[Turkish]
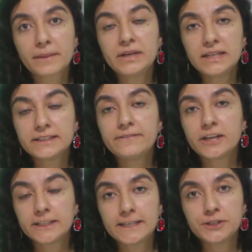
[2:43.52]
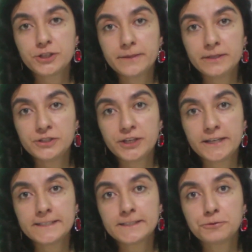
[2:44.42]
birlikte vakit
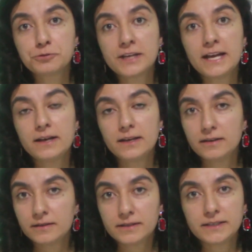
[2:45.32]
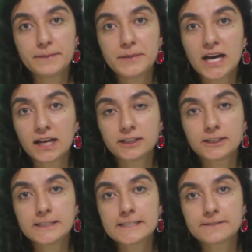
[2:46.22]
geçirebileceğiniz güzel bir
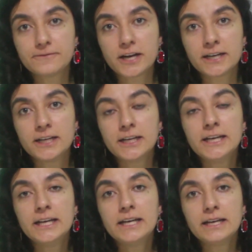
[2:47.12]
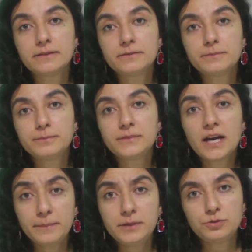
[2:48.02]
alanınız var.
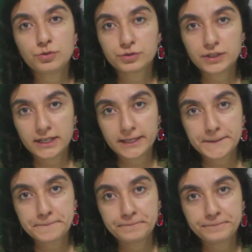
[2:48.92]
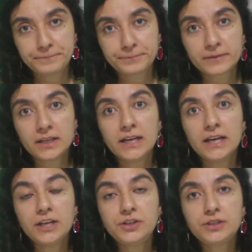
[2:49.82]
Daha birçok şey.
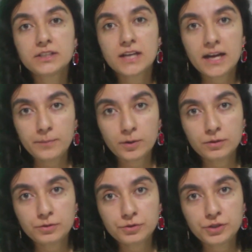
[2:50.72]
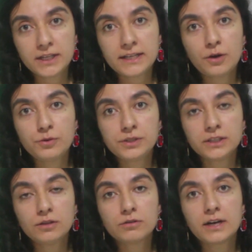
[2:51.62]
İşte sahip olduğunuz şeylere
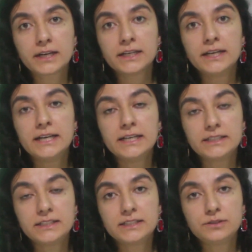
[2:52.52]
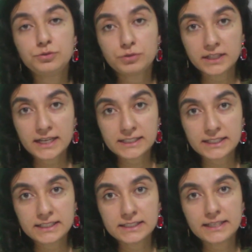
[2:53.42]
öncelikli olarak siz
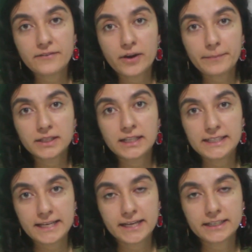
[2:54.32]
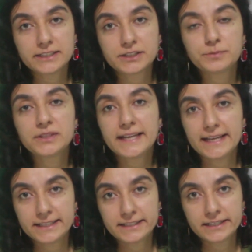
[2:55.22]
şükrederseniz devamına diğer kısımda
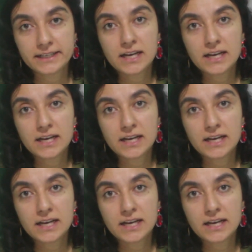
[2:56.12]
gelir.